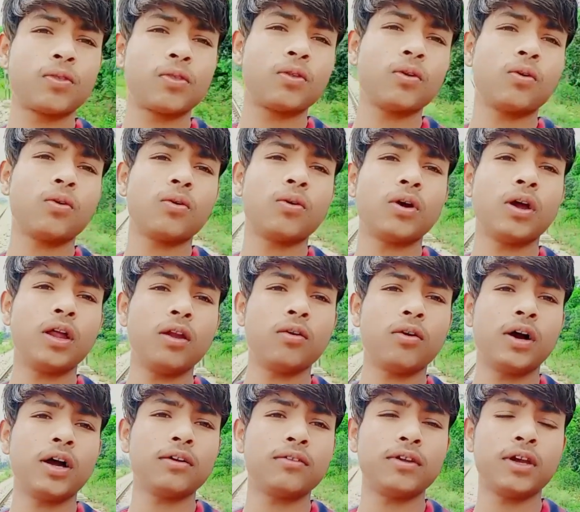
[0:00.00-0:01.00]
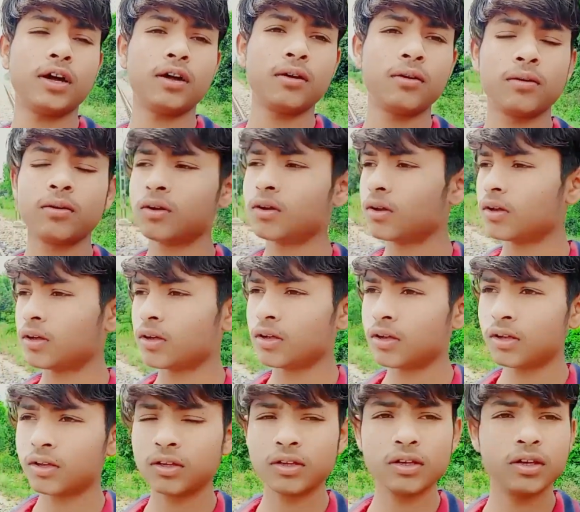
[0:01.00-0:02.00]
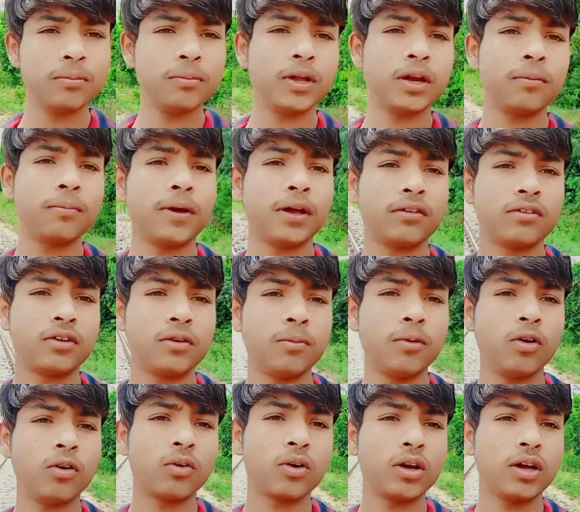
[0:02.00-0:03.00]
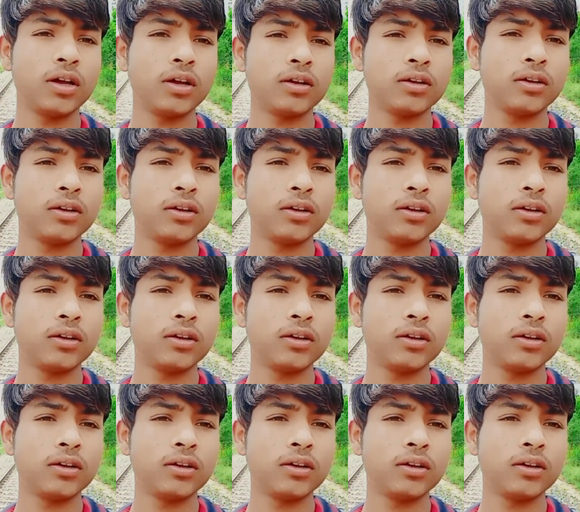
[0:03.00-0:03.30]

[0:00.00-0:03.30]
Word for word: तो हेलो गाइस यार ये मेरा फर्स्ट ब्लॉक है